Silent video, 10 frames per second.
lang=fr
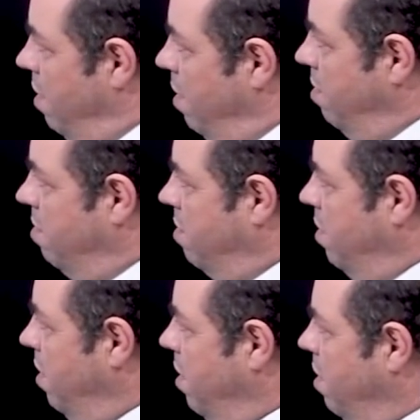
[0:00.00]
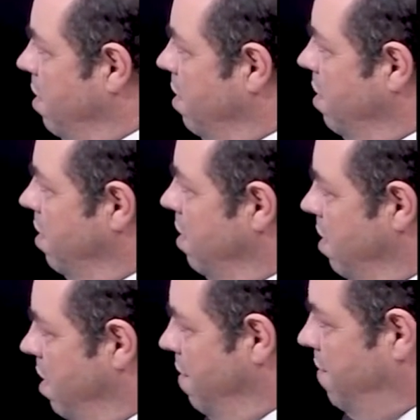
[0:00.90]
Ici,
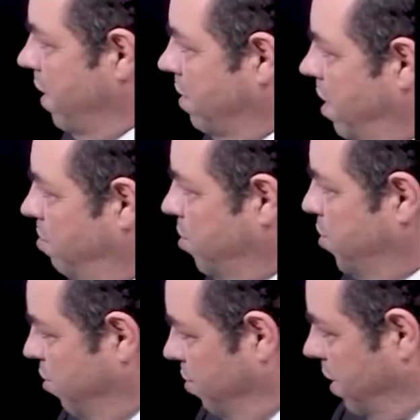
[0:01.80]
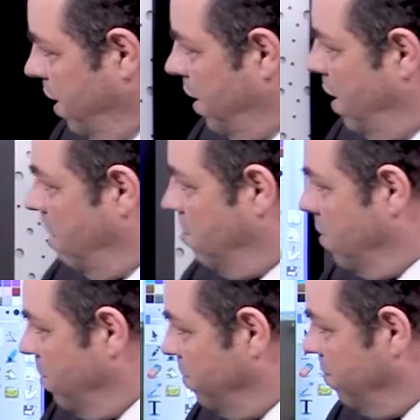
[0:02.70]
les vertèbres sont très
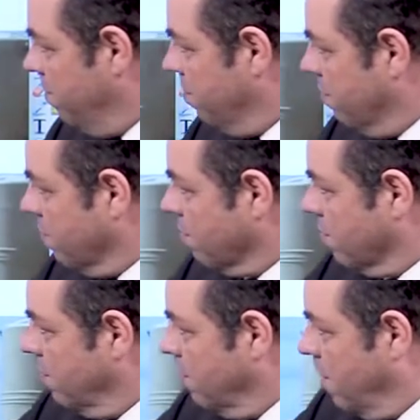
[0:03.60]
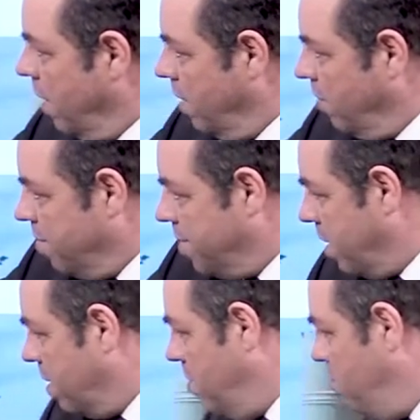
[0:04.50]
clairement, ah, dans certains